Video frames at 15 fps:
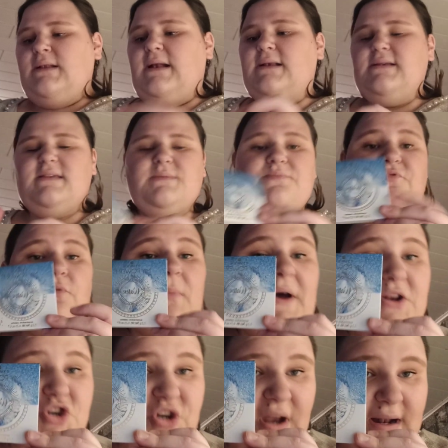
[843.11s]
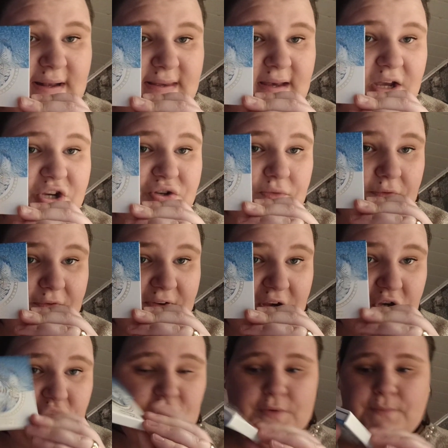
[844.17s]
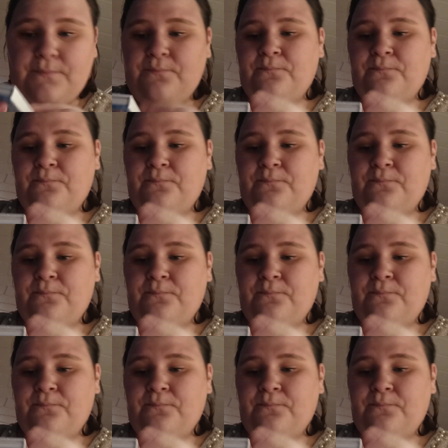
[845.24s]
das ist mein Sternzeichen Fisch.